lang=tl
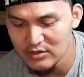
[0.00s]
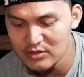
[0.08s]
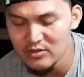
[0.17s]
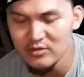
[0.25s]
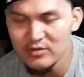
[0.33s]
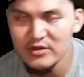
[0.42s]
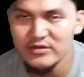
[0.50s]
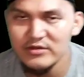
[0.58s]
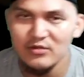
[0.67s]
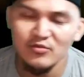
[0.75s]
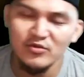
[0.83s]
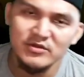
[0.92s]
kino-congrats
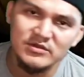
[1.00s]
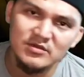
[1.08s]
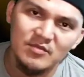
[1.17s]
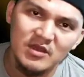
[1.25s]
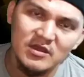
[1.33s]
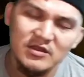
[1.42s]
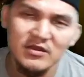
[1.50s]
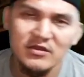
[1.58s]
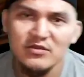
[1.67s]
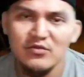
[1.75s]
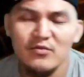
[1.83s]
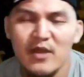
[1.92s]
ko muna sa mga
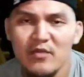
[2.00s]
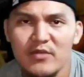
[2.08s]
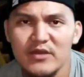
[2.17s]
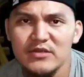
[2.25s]
nagtumama,